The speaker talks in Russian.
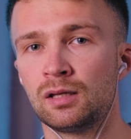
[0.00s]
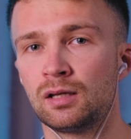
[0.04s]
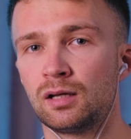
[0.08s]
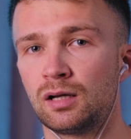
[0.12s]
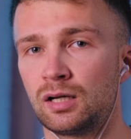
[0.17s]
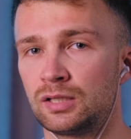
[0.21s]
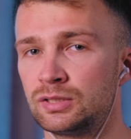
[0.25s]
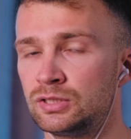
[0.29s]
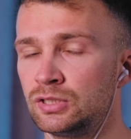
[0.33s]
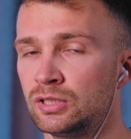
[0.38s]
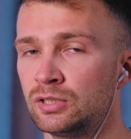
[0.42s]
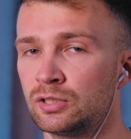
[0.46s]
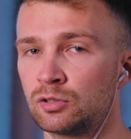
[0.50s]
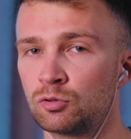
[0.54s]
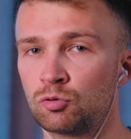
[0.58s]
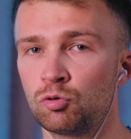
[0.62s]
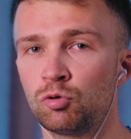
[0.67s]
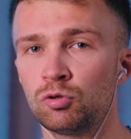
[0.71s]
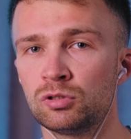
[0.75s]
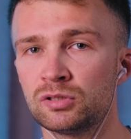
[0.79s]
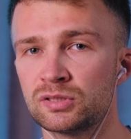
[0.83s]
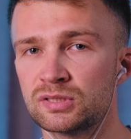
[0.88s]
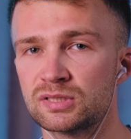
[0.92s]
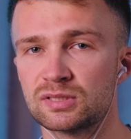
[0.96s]
Отдельно
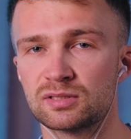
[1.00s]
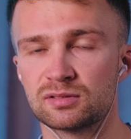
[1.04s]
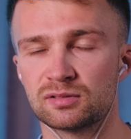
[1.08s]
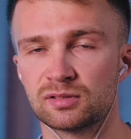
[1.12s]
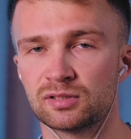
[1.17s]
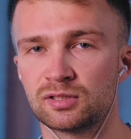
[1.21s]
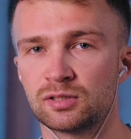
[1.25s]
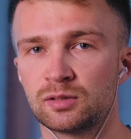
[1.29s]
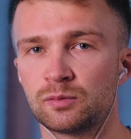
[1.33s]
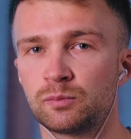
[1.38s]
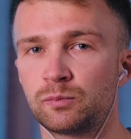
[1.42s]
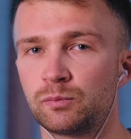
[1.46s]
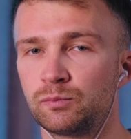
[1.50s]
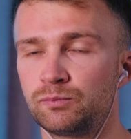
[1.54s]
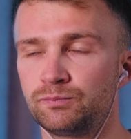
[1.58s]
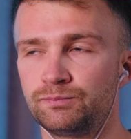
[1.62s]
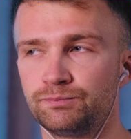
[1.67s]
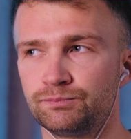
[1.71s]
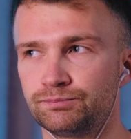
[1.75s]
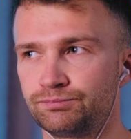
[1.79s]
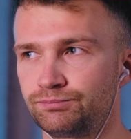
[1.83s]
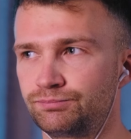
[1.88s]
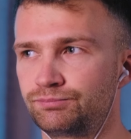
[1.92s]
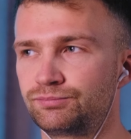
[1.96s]
голос, это
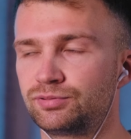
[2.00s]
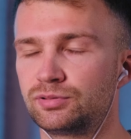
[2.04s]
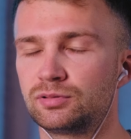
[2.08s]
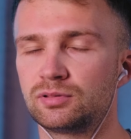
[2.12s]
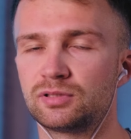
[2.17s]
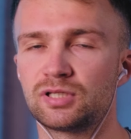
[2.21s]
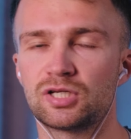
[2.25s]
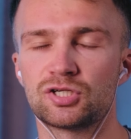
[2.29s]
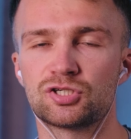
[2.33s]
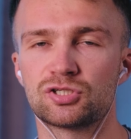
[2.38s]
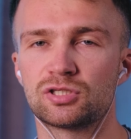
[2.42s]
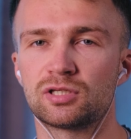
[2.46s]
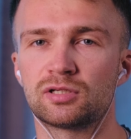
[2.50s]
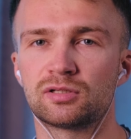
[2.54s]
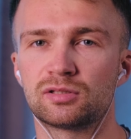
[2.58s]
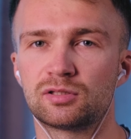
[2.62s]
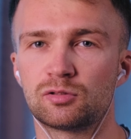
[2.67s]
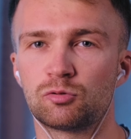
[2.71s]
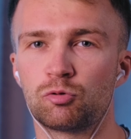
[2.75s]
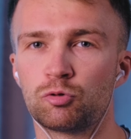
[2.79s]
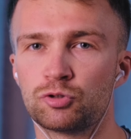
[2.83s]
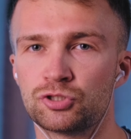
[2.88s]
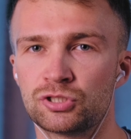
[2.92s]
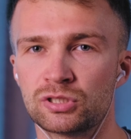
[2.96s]
я считаю это
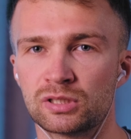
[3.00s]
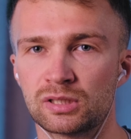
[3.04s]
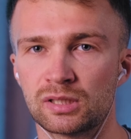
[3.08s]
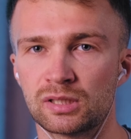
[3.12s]
очень